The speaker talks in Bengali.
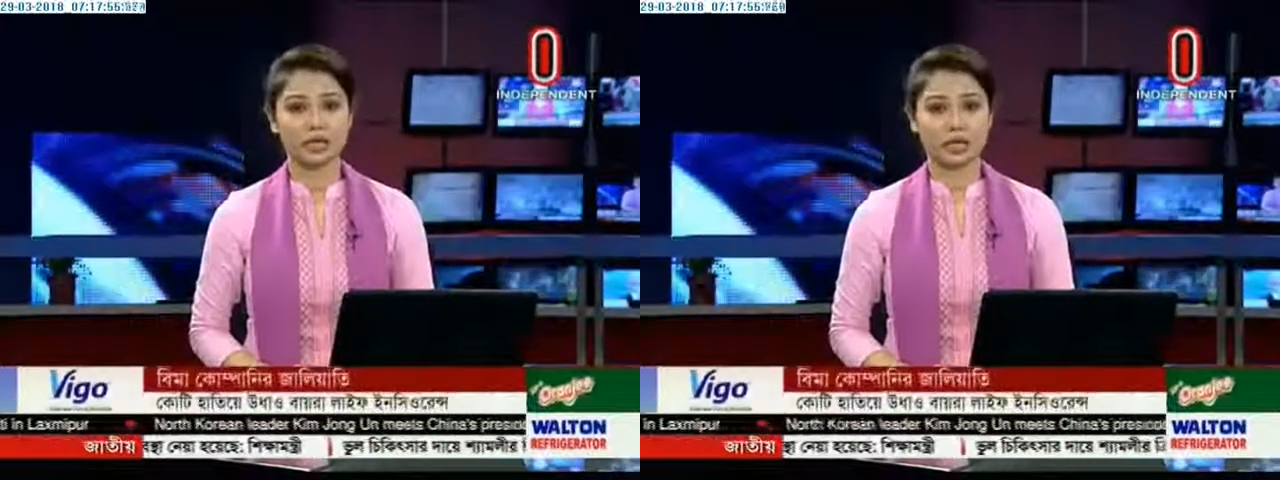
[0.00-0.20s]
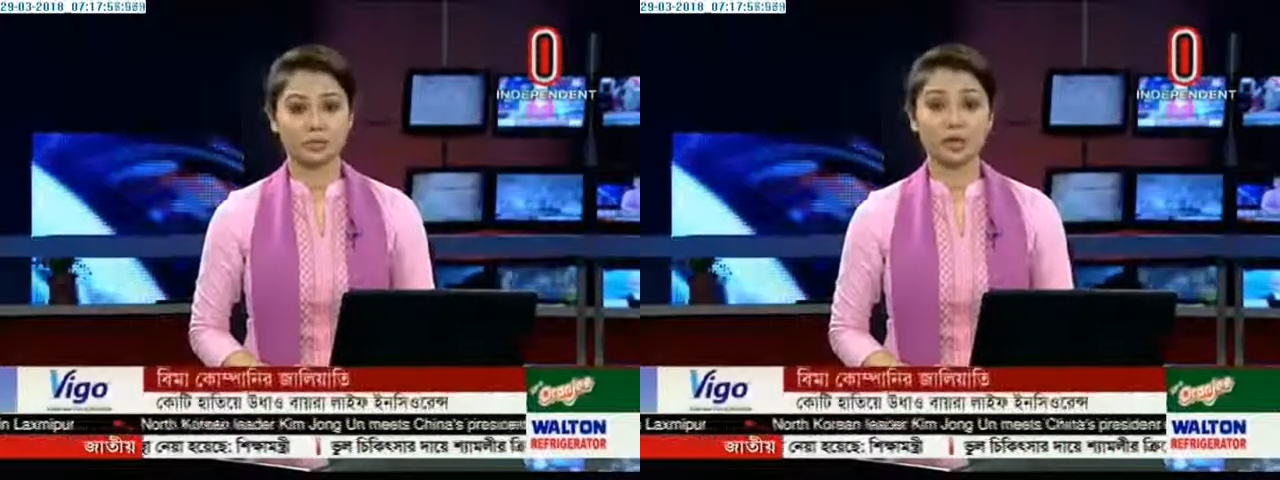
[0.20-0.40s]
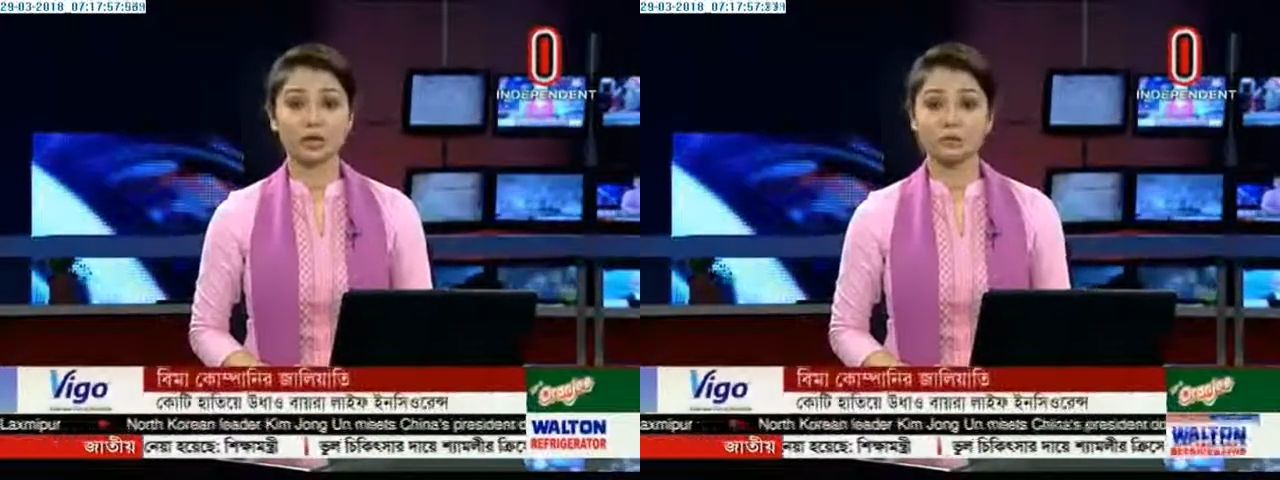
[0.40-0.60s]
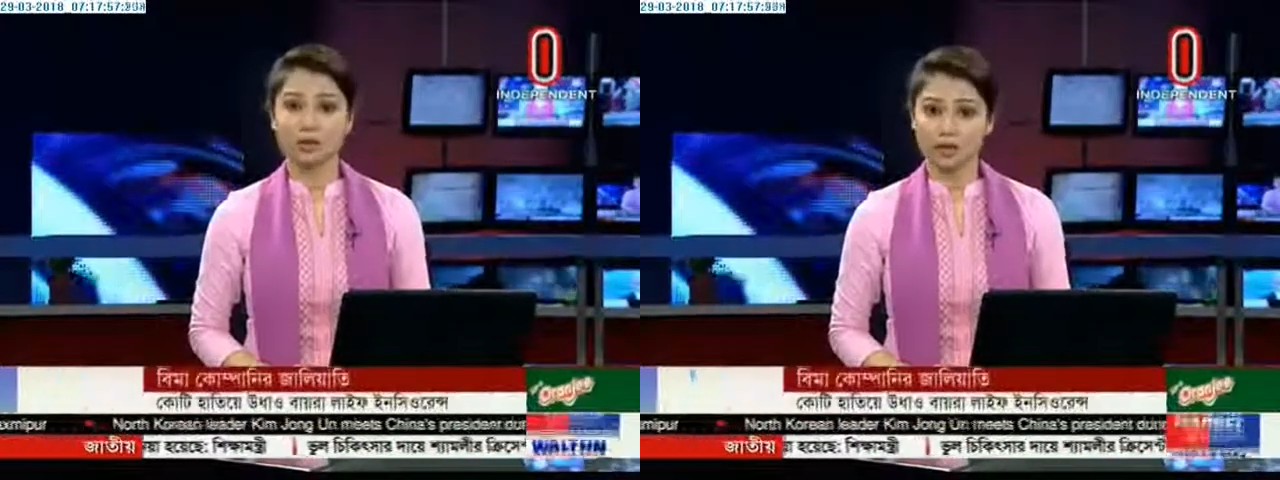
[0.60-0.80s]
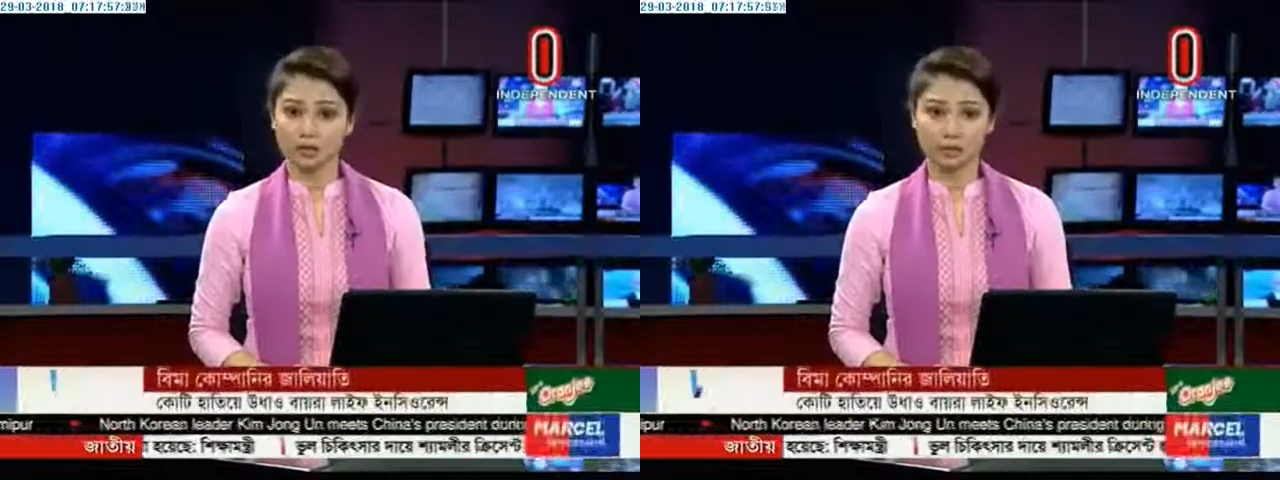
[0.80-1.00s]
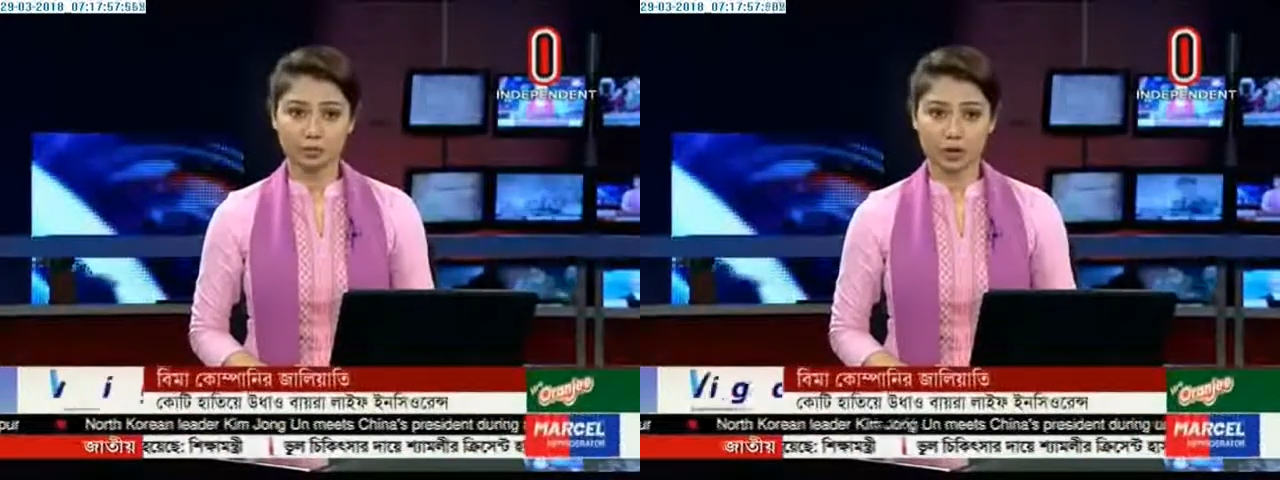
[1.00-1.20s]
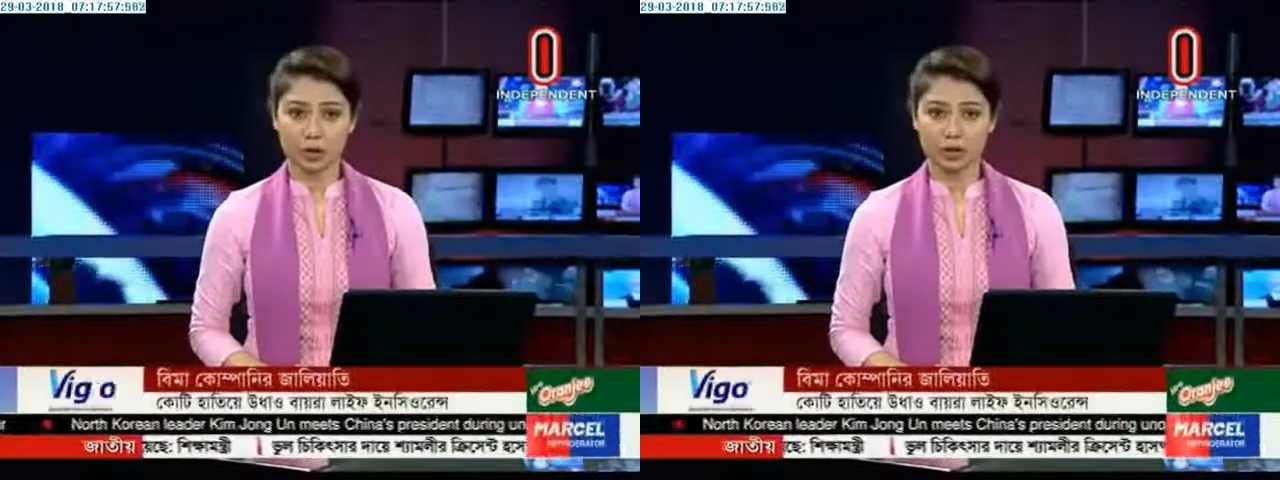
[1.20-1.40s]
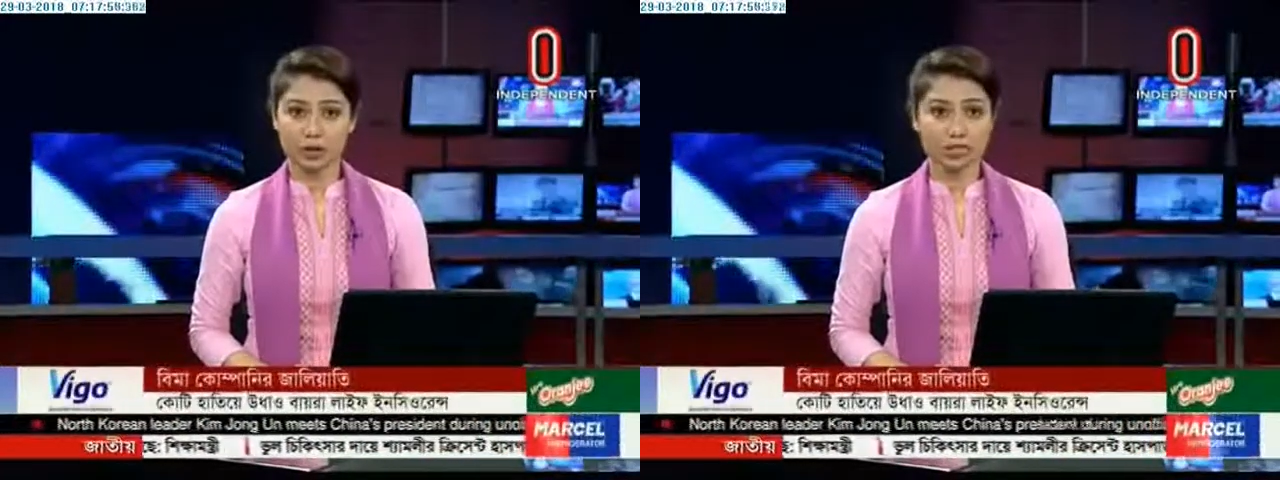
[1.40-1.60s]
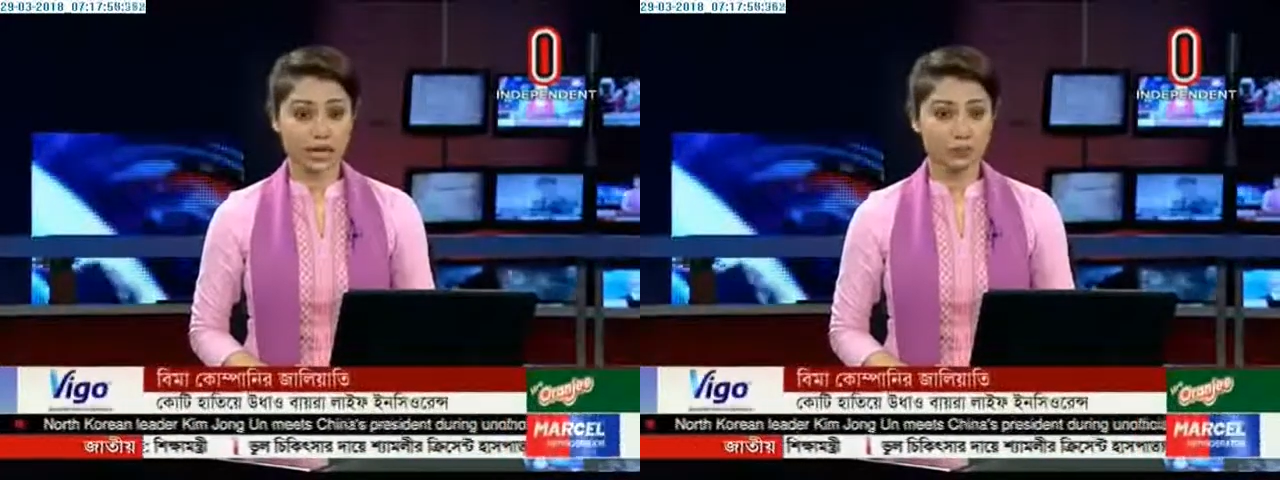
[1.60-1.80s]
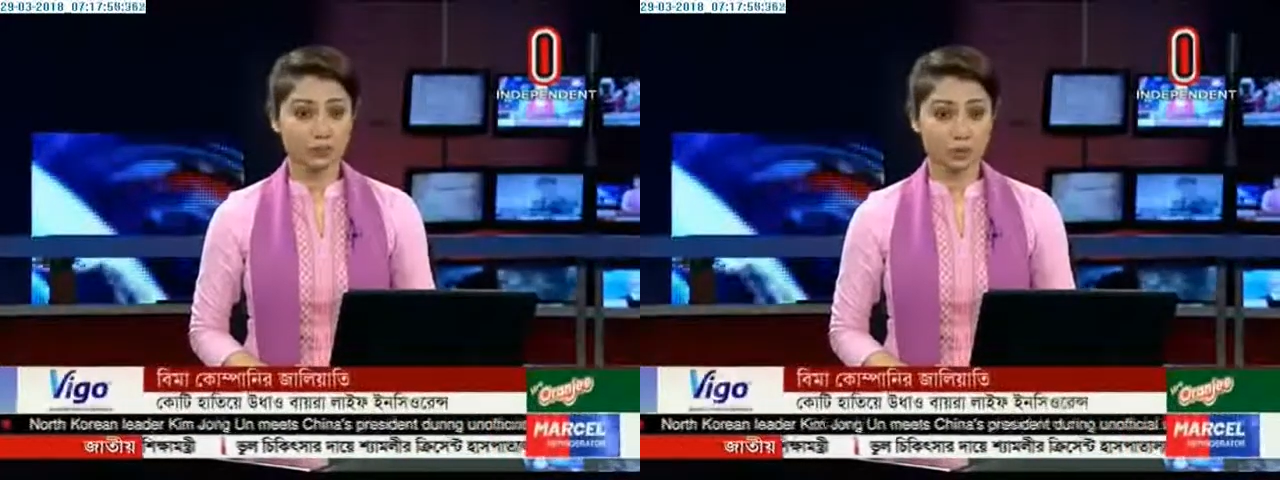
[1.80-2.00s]
ফলে মেয়াদ পূর্ণ হওয়ার চার
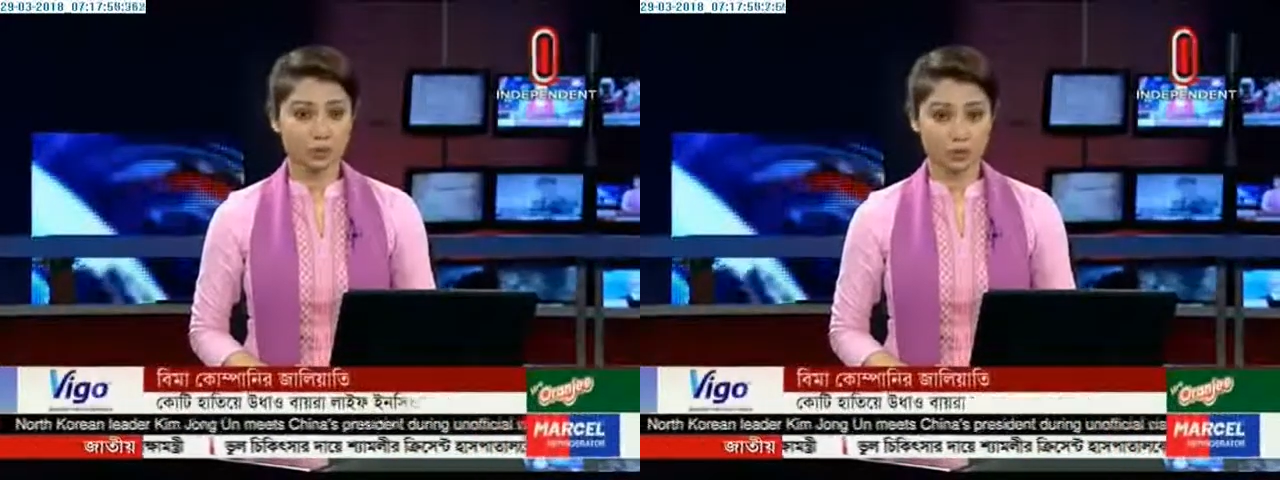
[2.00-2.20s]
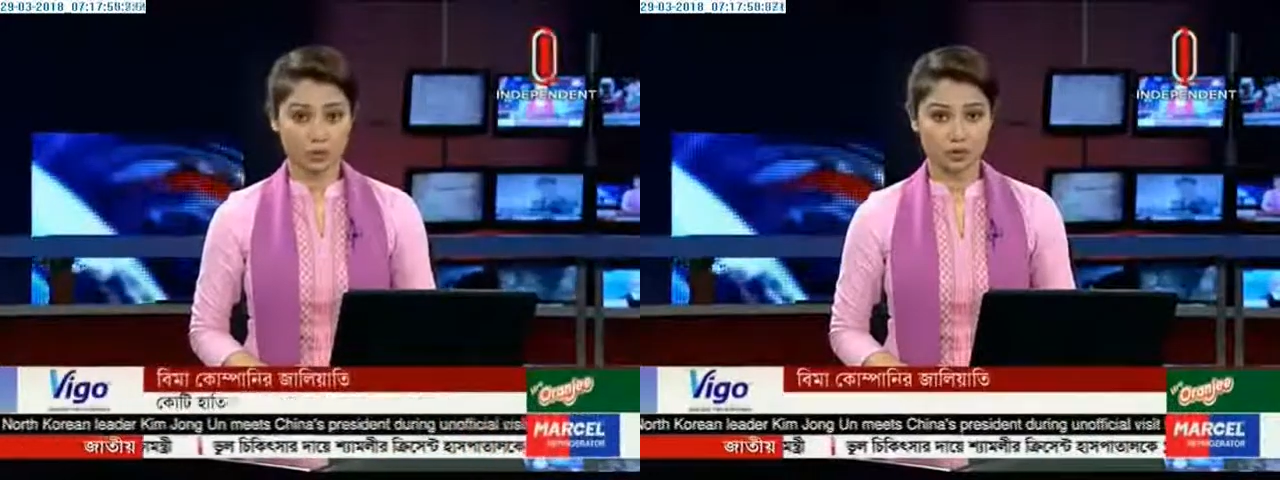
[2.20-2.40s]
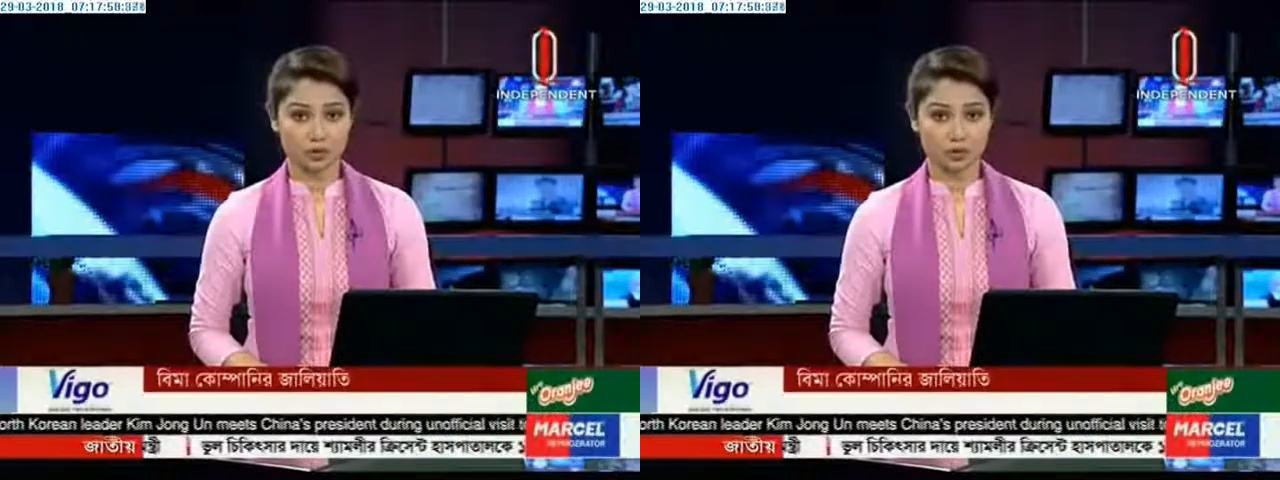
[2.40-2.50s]
বছর পরও